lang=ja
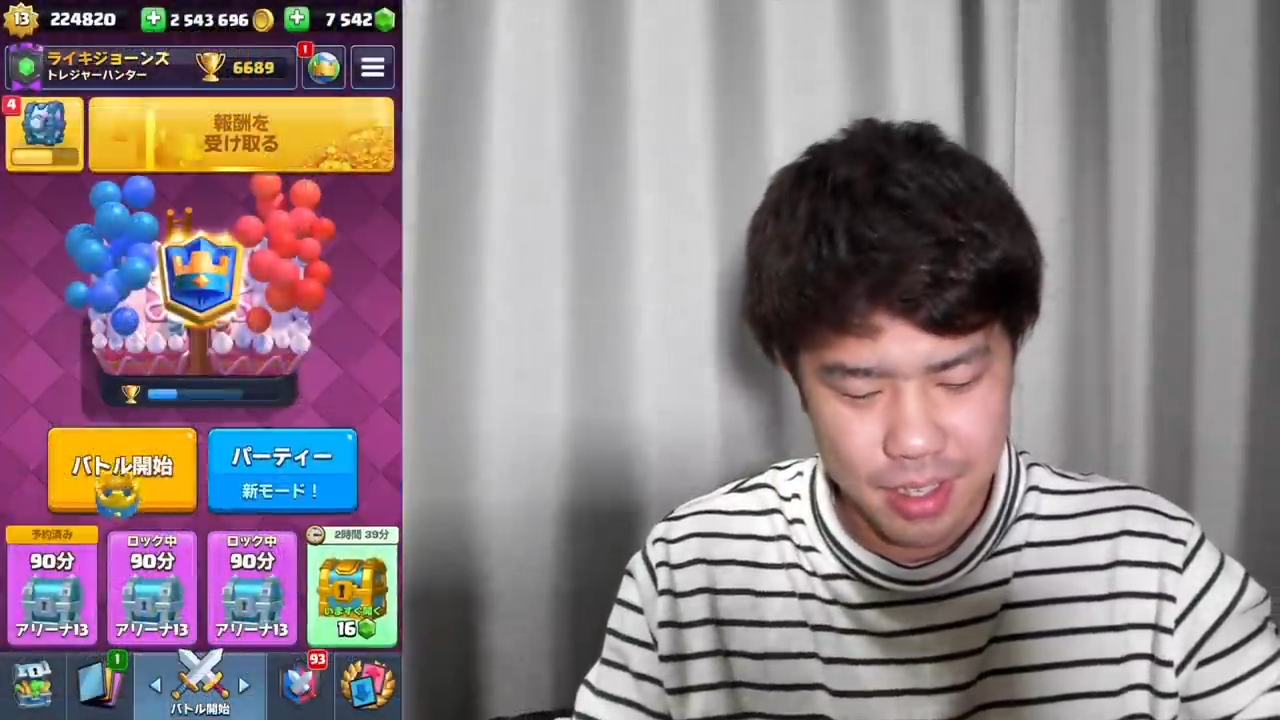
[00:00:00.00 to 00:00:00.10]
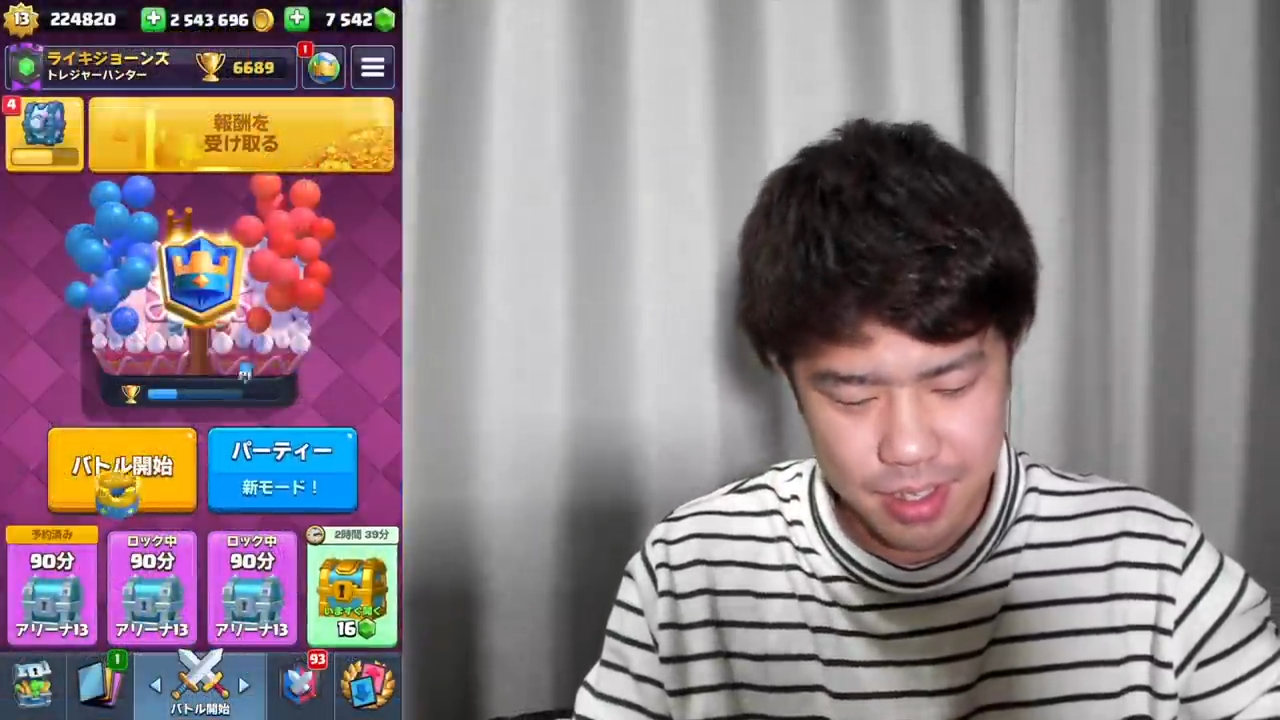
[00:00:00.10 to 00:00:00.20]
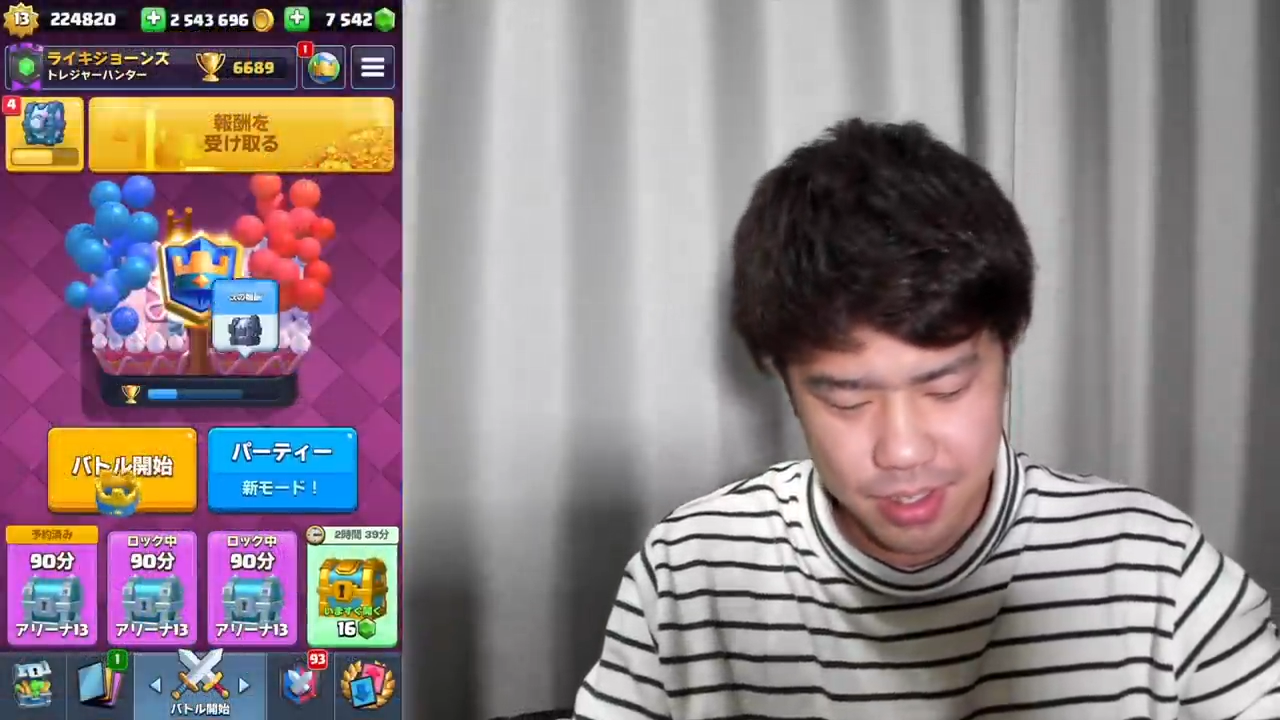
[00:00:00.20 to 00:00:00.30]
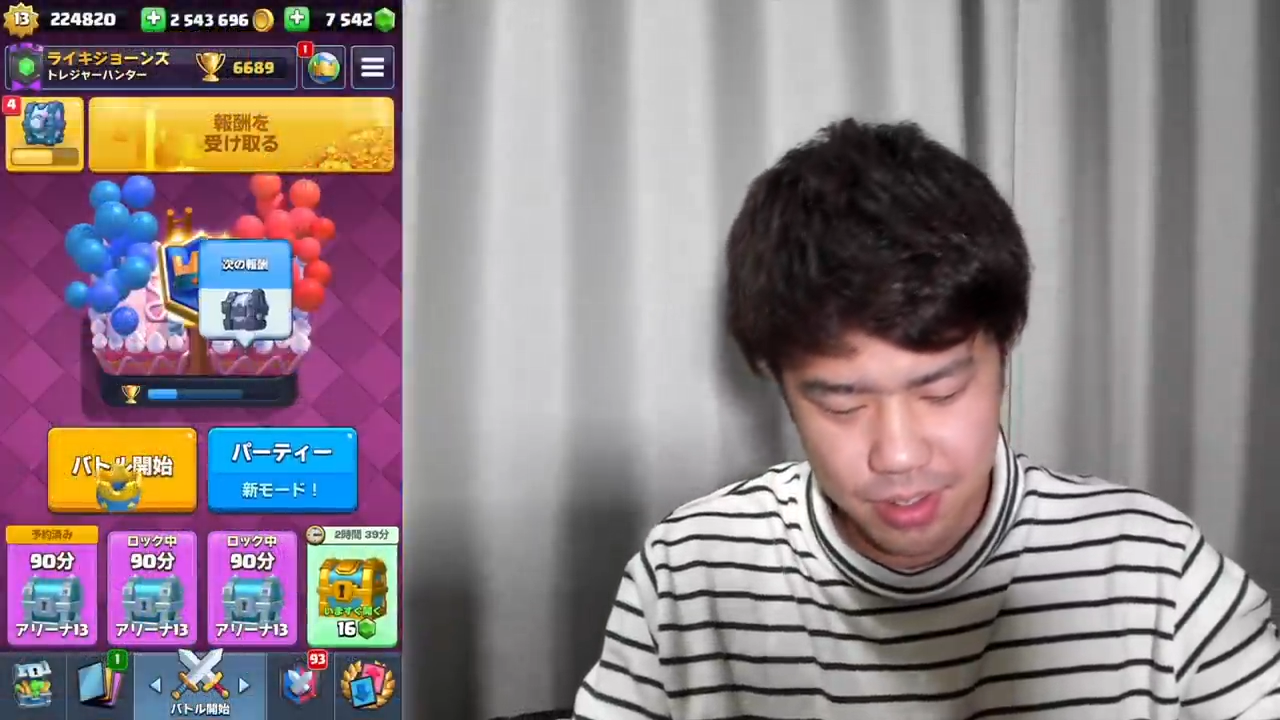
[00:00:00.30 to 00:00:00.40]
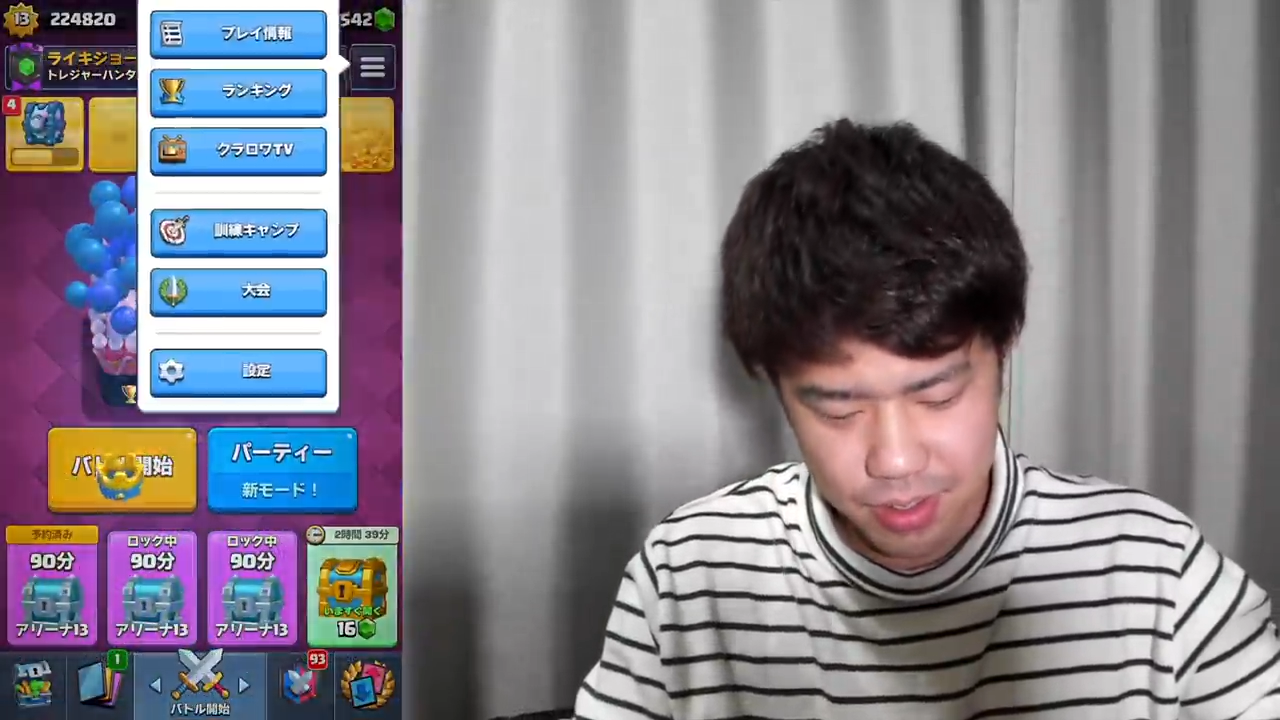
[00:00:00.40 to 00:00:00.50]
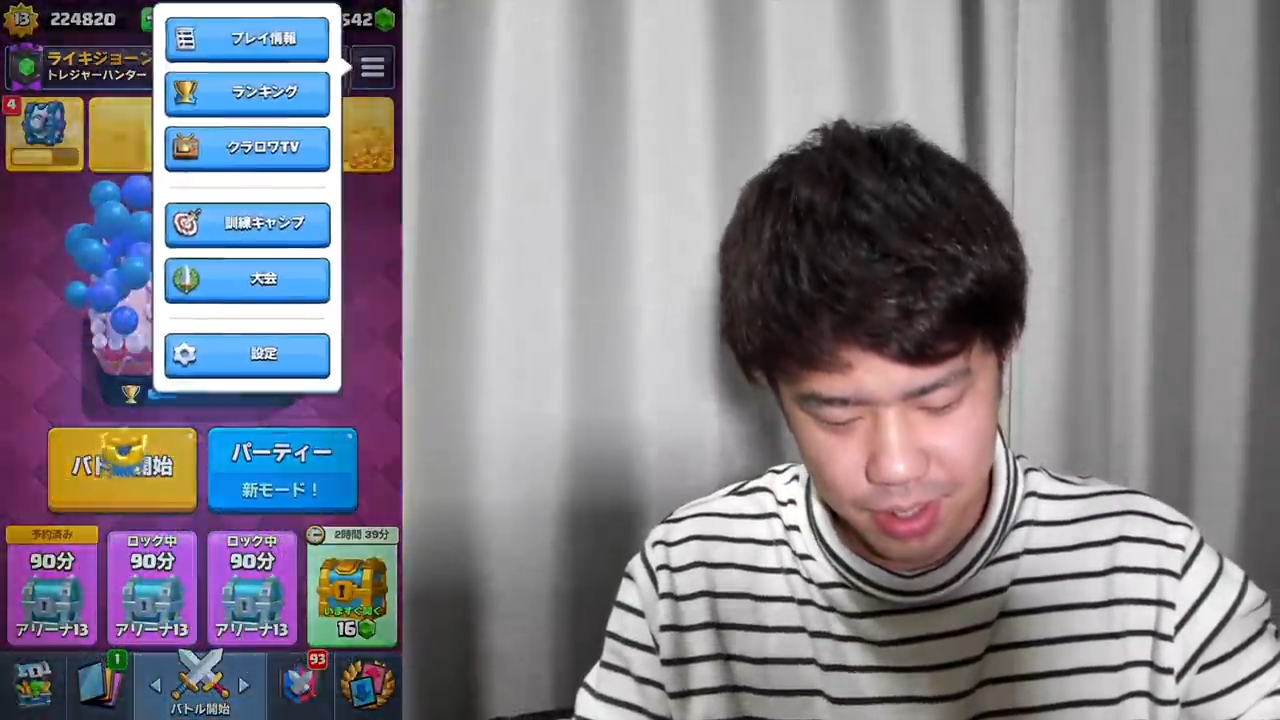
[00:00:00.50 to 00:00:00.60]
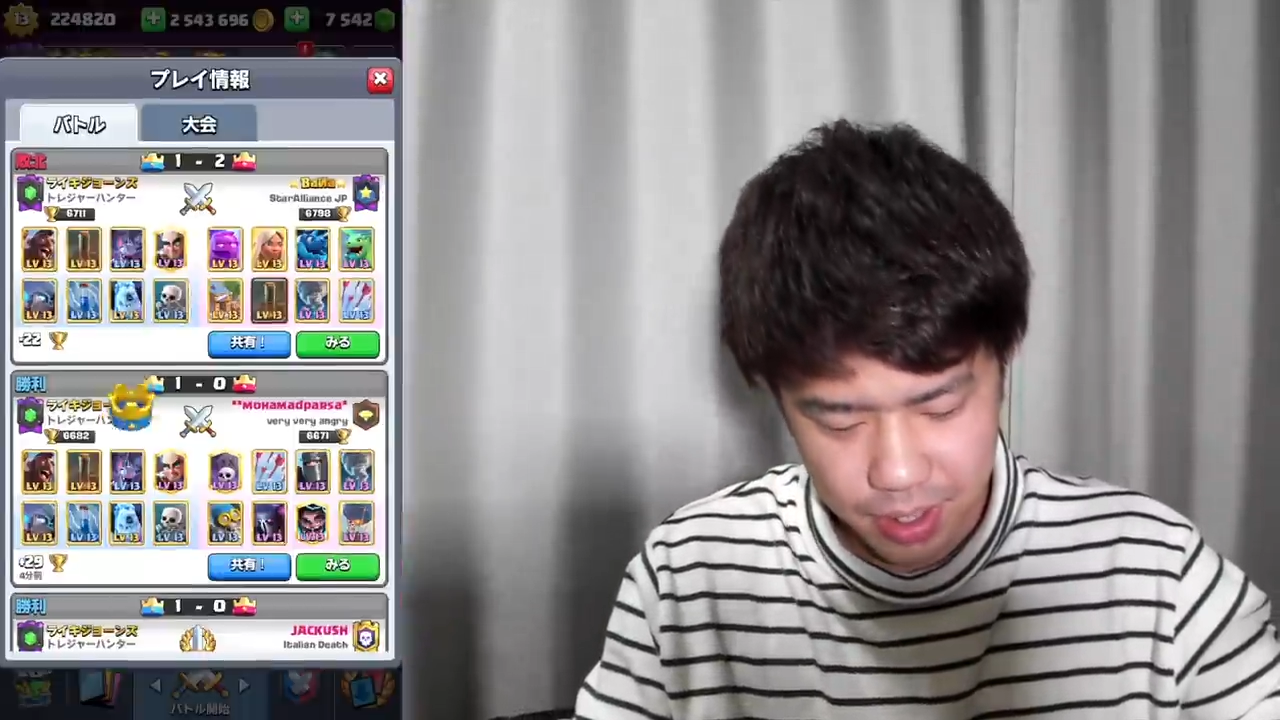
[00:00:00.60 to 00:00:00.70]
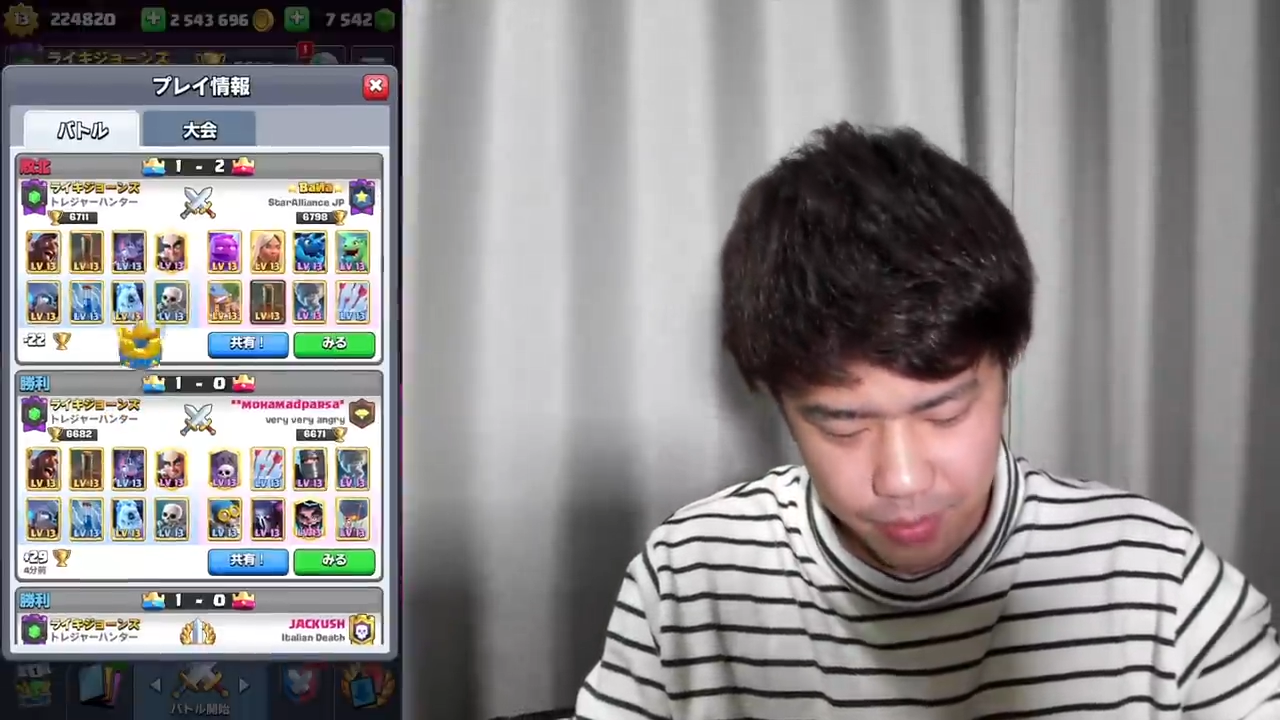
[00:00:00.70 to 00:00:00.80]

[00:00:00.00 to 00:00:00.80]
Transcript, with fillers: そんな日